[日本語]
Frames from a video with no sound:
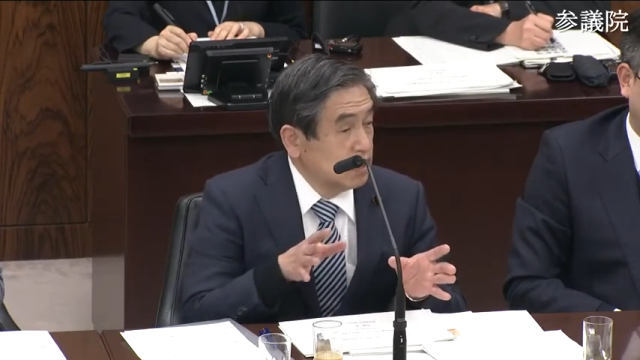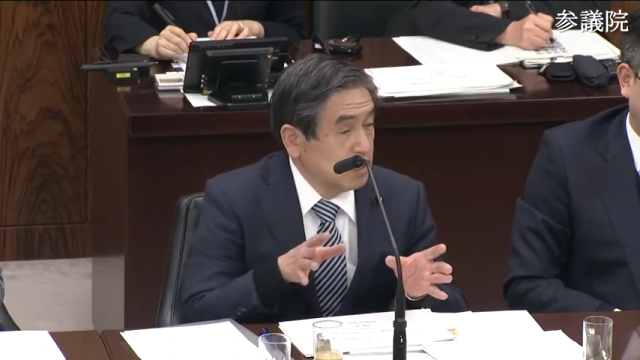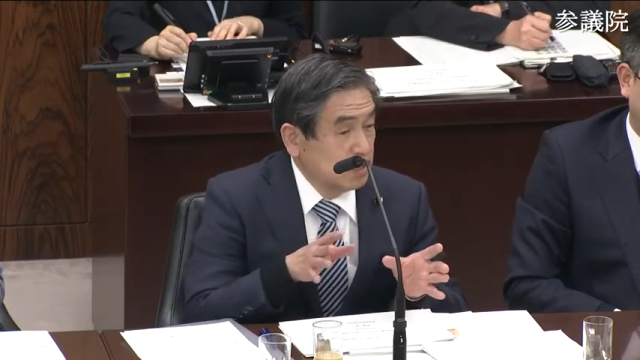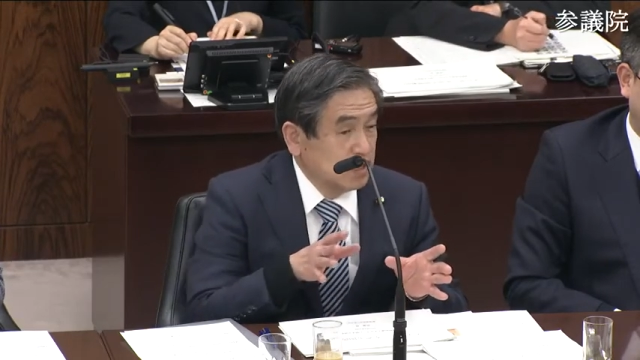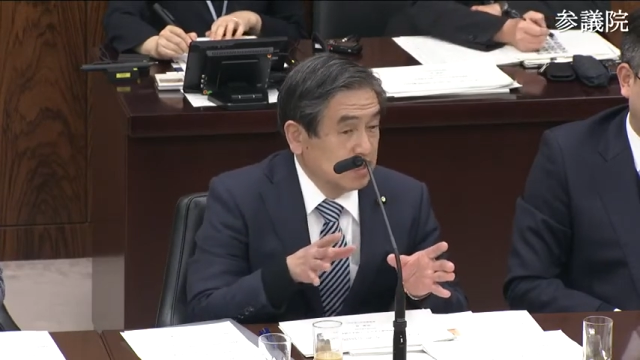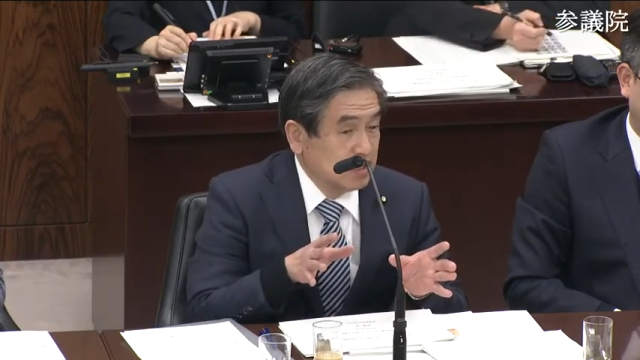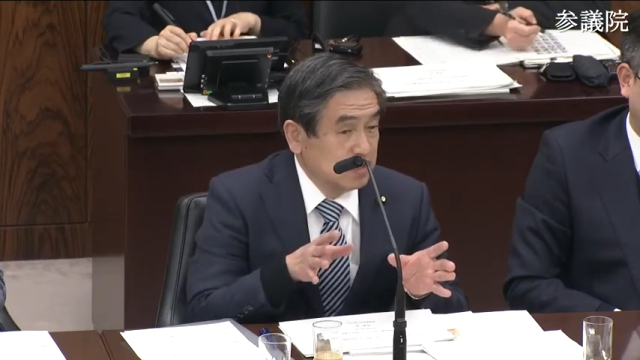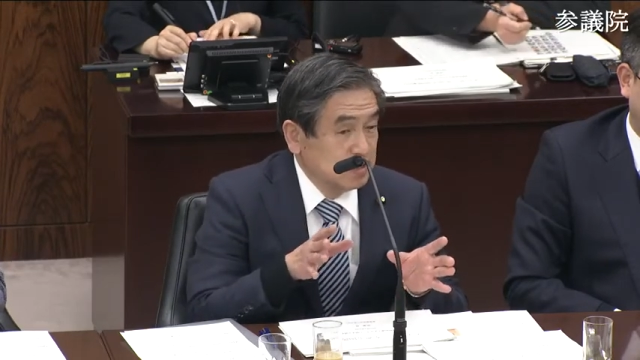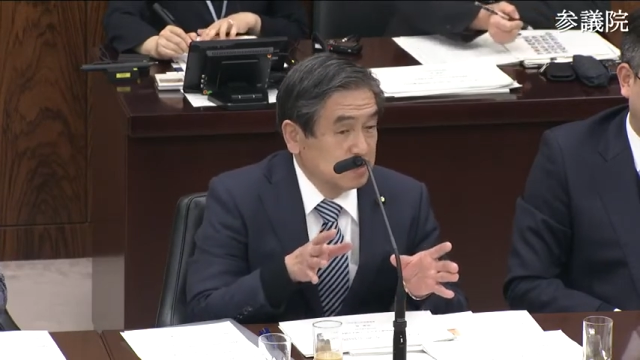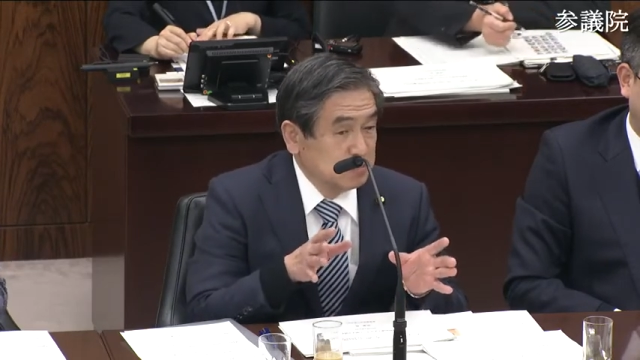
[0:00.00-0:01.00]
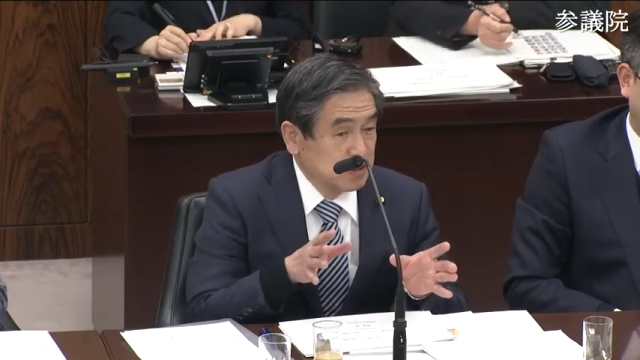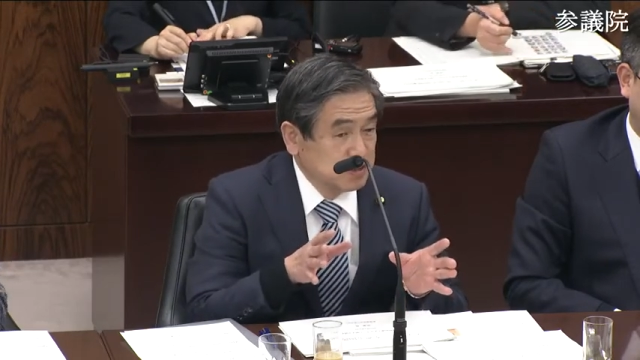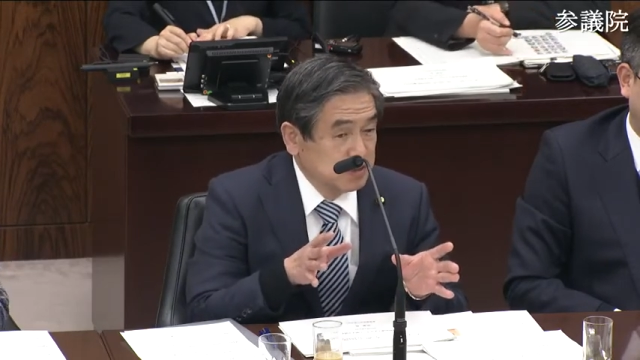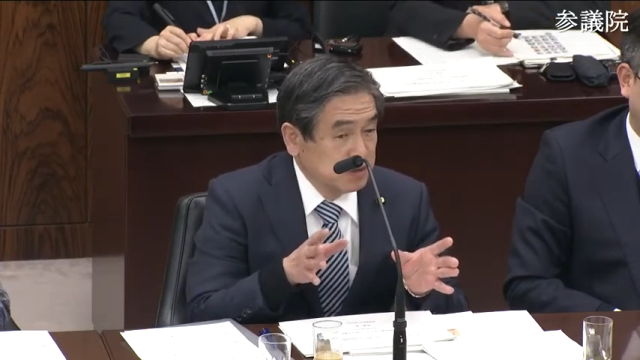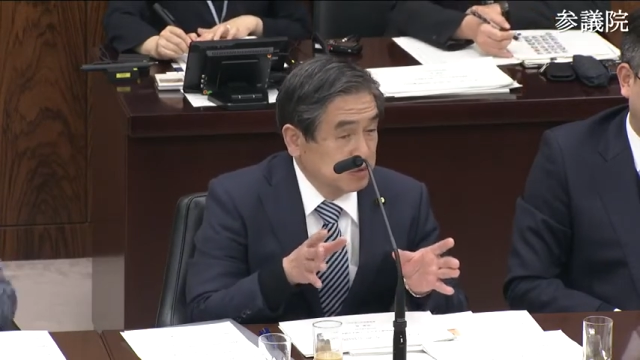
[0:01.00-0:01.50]
えー、ま
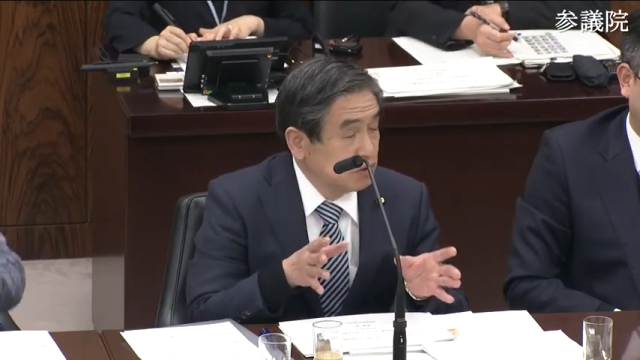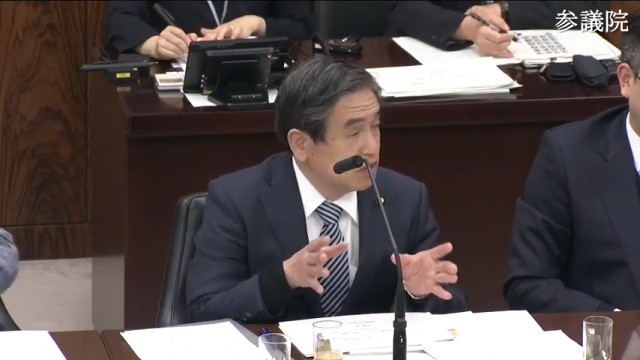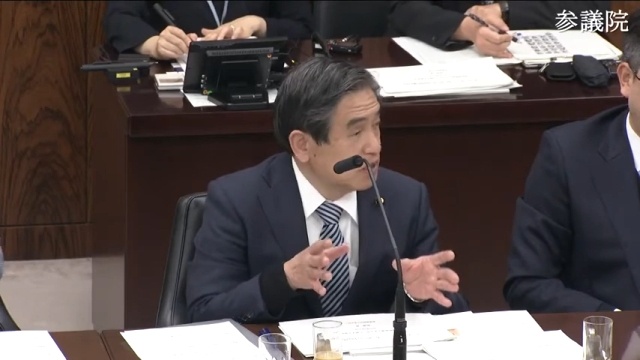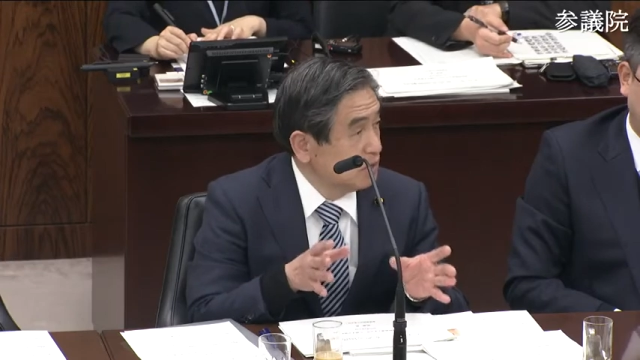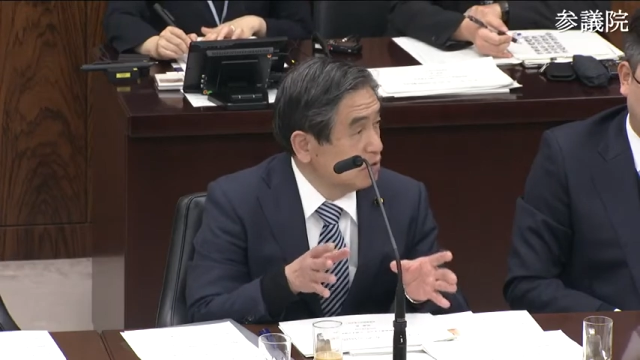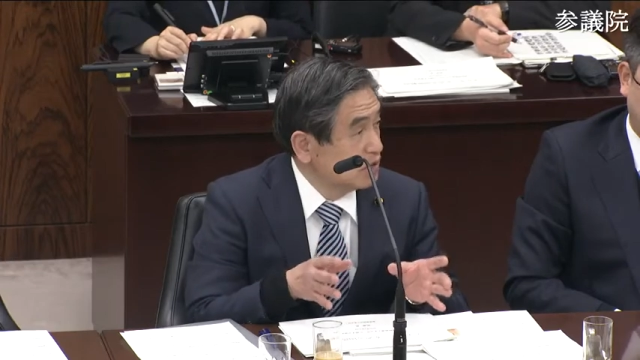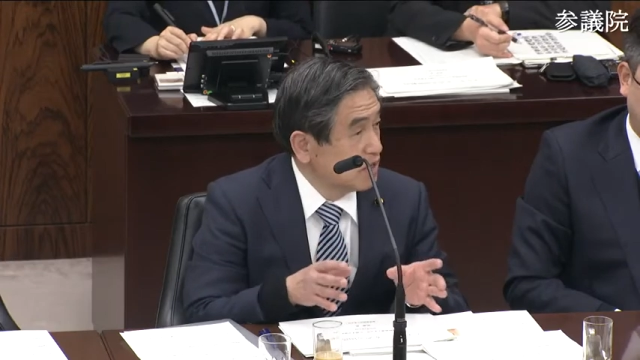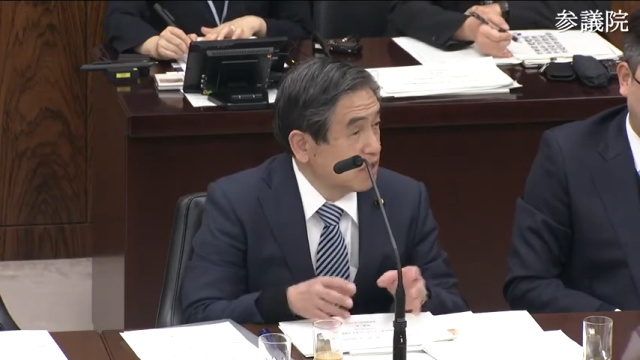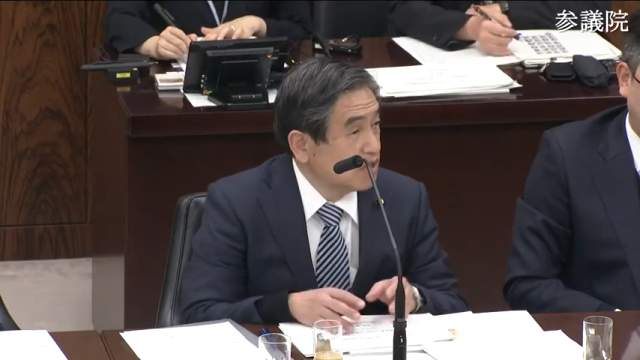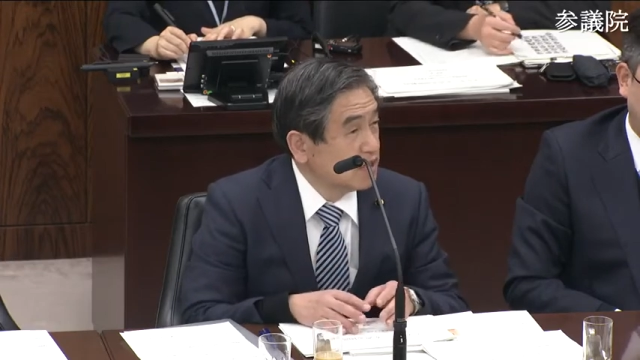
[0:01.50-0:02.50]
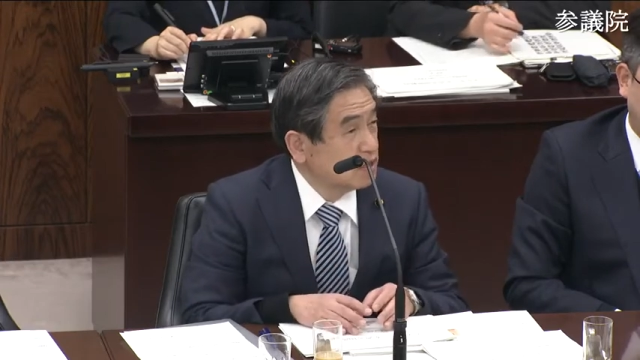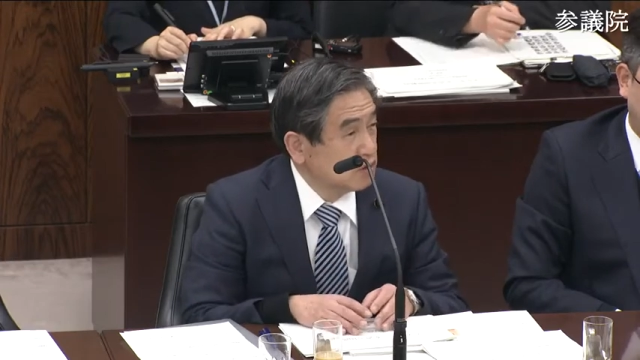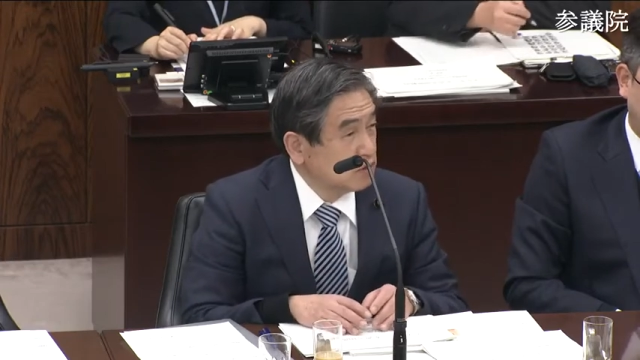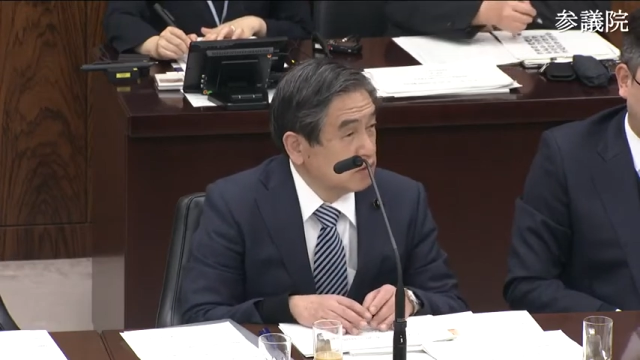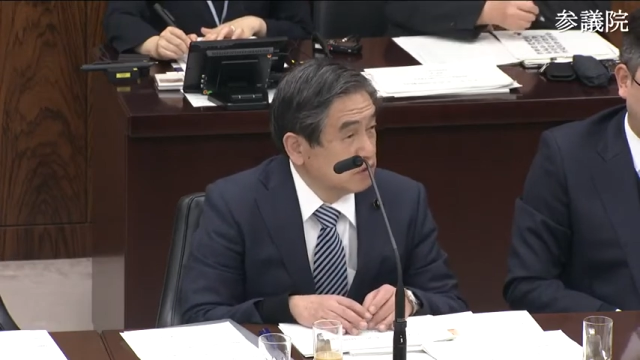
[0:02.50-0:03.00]
ず同じテーブルにつからない
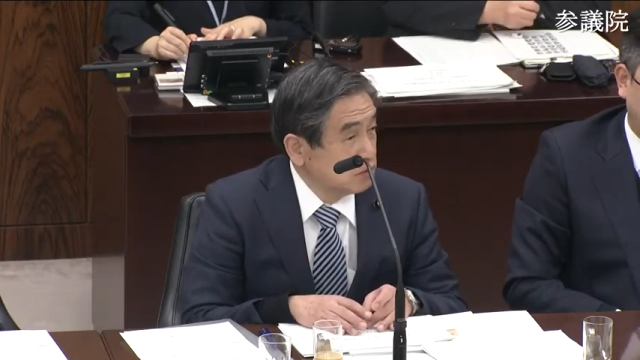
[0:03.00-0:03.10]
と